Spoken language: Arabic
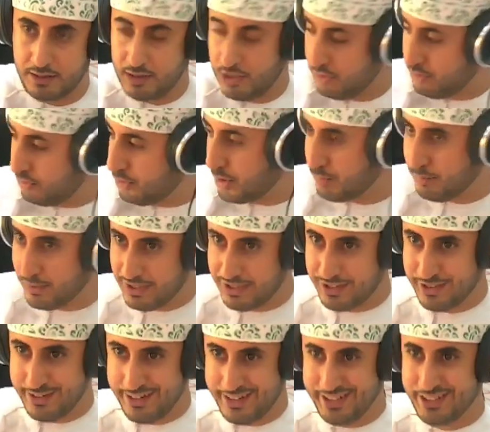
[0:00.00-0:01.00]
التربه
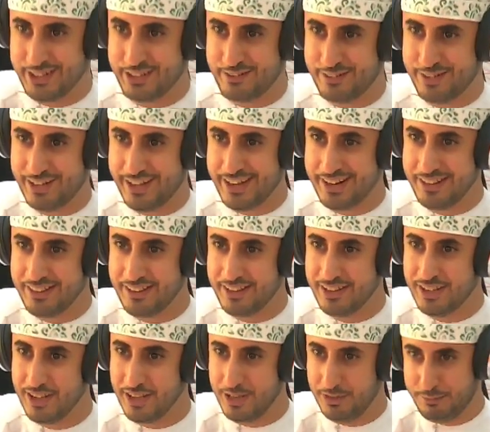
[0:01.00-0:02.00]
اللي عندك في الارض
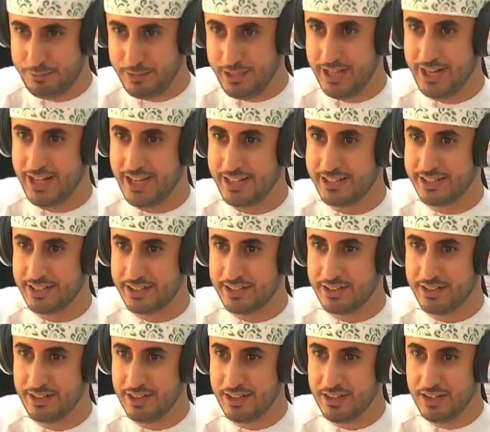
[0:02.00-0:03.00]
فيها الحديد
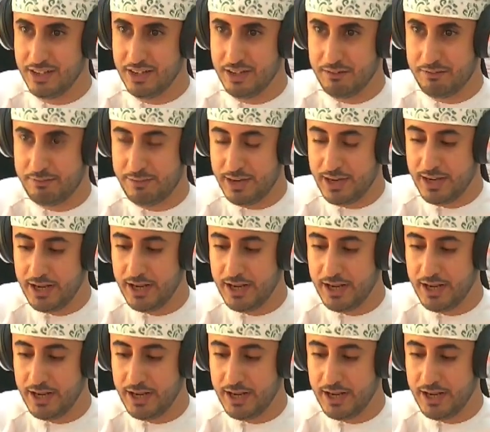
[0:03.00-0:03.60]
ف